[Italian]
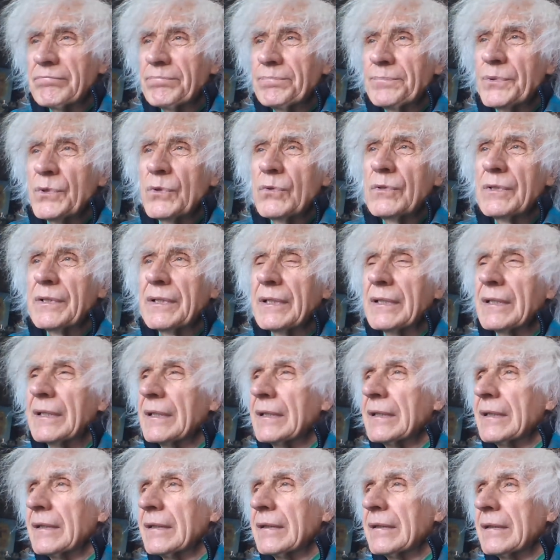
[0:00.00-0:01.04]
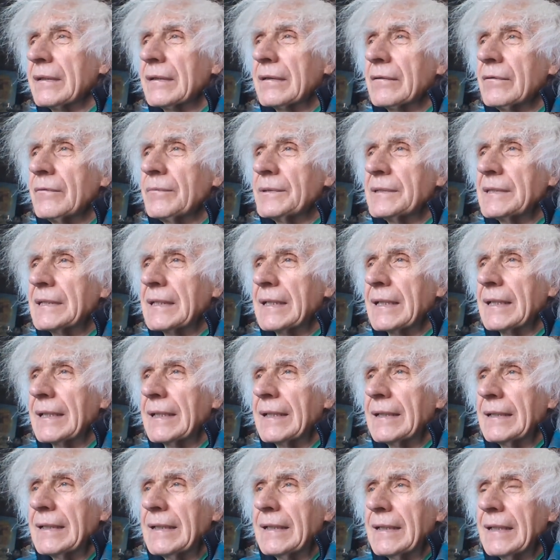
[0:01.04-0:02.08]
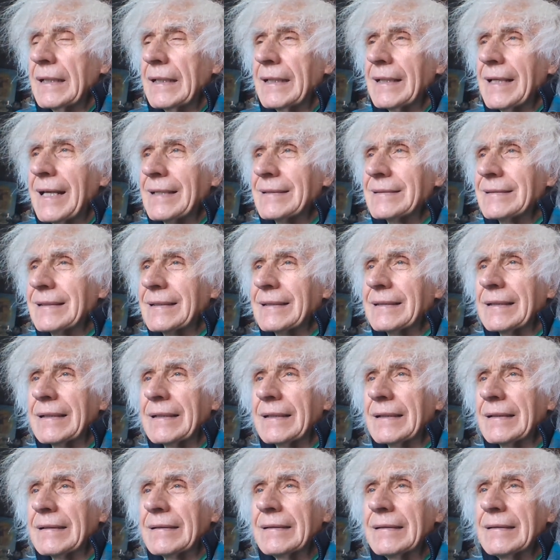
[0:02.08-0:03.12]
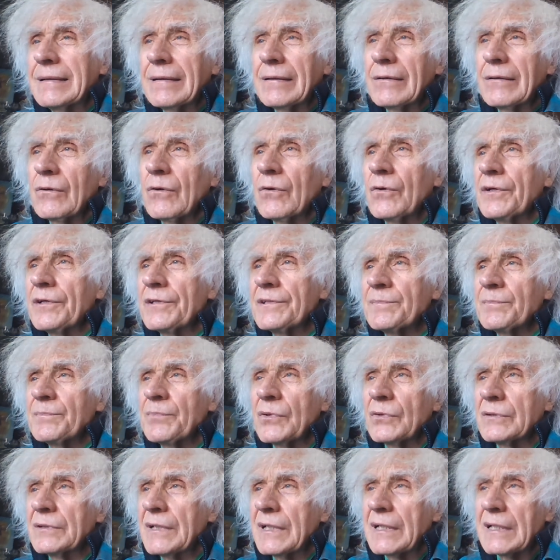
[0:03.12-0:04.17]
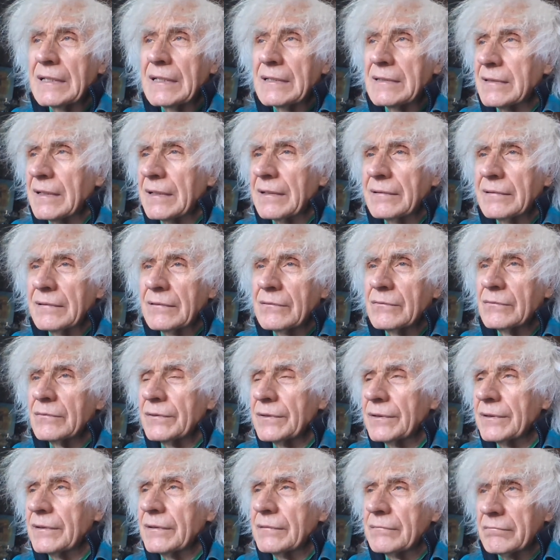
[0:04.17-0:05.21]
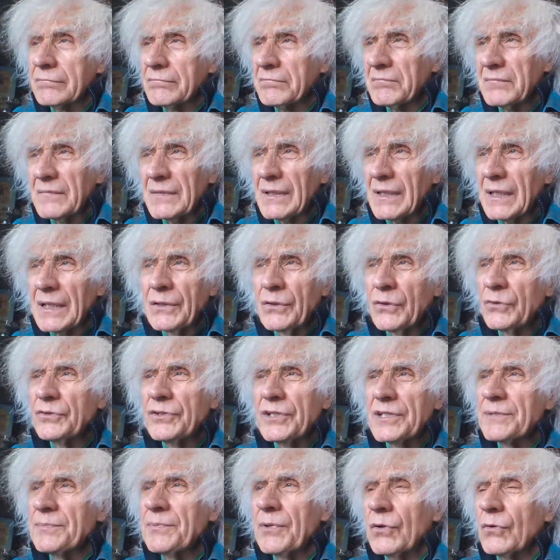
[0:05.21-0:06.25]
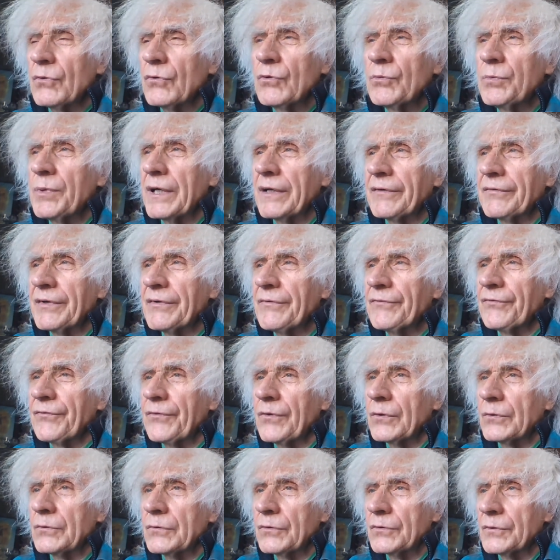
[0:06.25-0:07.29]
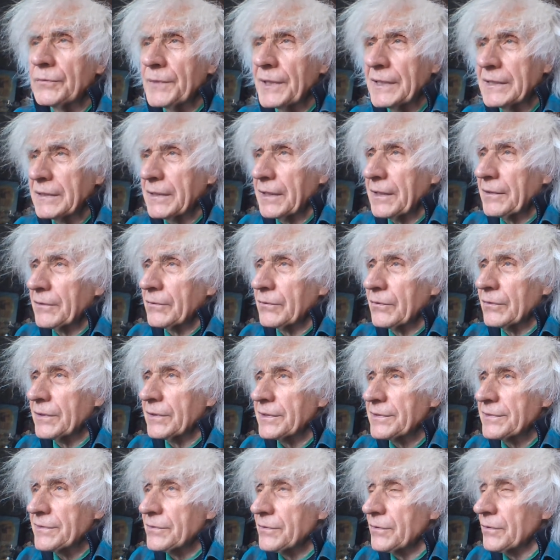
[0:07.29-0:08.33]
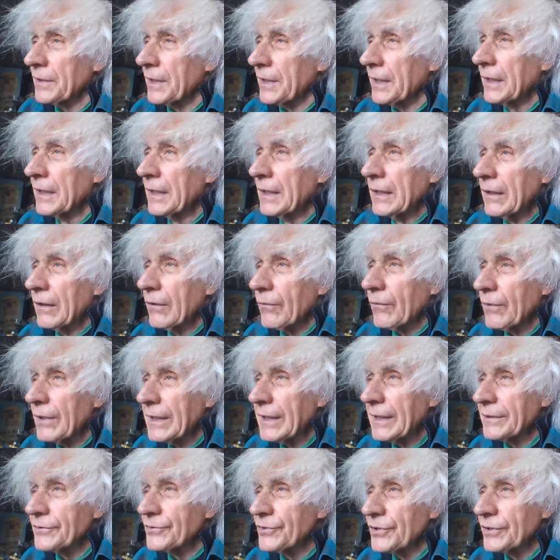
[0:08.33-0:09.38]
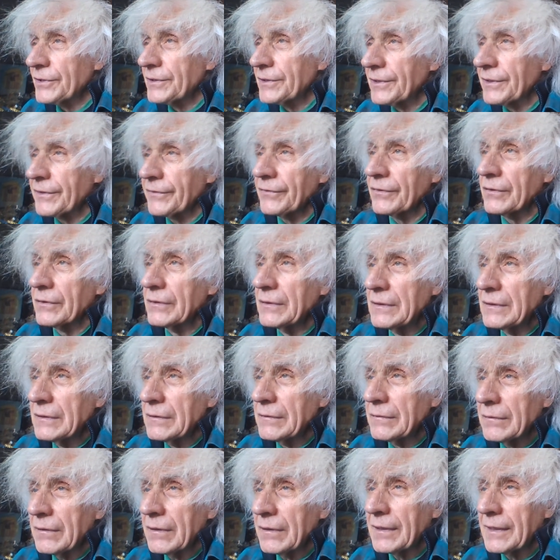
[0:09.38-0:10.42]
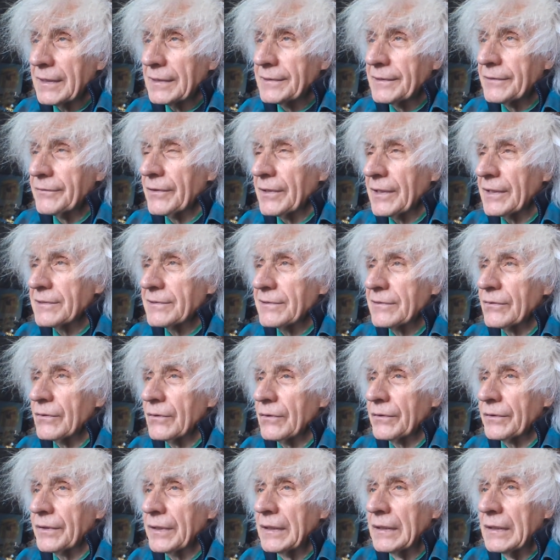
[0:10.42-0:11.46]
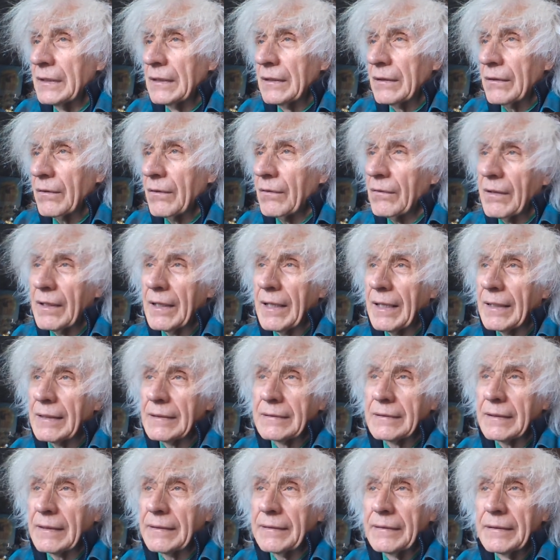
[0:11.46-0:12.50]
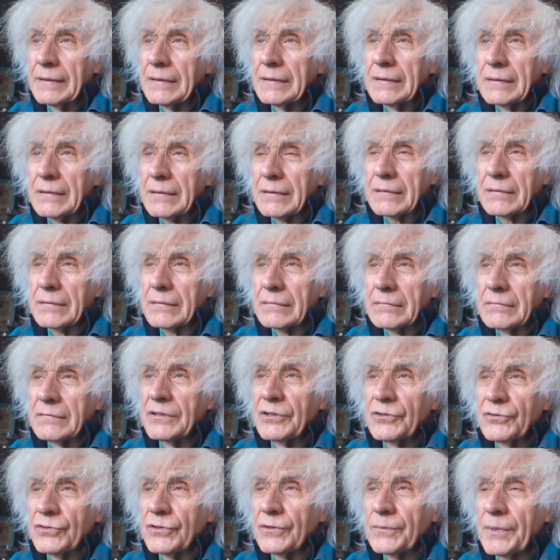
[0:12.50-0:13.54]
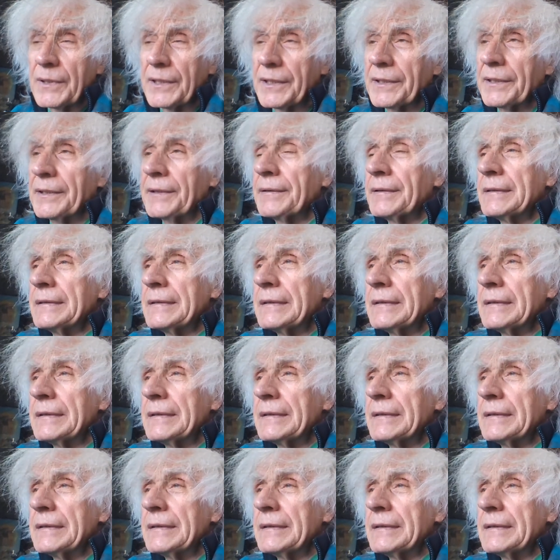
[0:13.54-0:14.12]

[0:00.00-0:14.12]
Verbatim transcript: più che, come dire, lasca corrispondenza in cui non ci si preoccupava in fondo di mettere in connessione quell'aggettivo relativo alla storia con le altre eh, discipline.